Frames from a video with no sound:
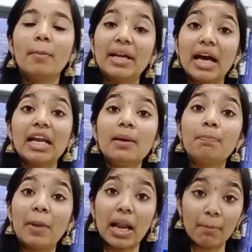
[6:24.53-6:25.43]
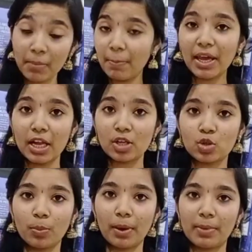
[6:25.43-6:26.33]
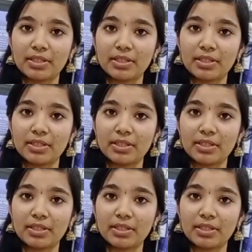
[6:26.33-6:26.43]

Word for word: பட் ஆனால் இப்போ நம்ம பிஎல்எஸ் சூப்பர்